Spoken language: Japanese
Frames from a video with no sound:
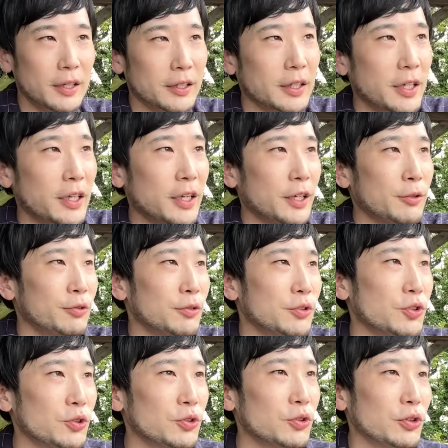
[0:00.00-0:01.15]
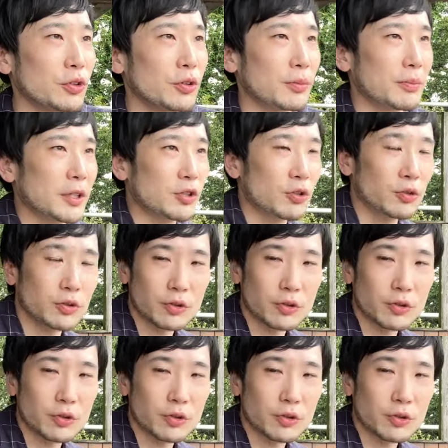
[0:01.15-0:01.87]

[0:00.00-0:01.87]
でね、あの、ちょっと、まあ、ちょっ